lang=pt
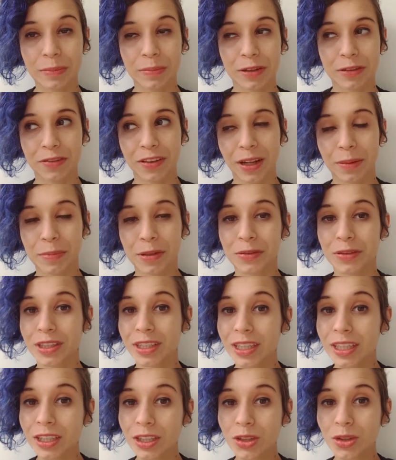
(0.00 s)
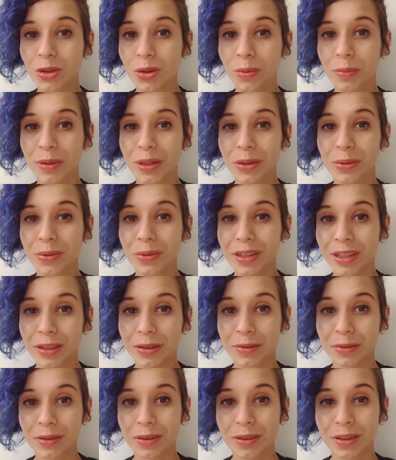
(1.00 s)
para falar para vocês sobre o
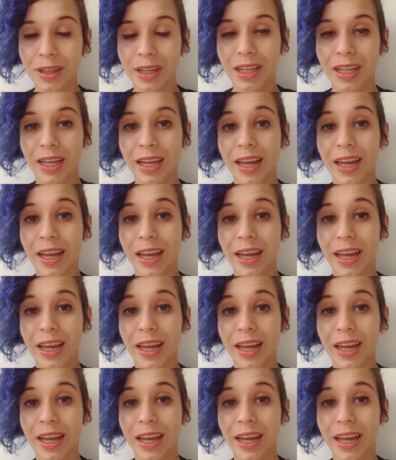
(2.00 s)
livro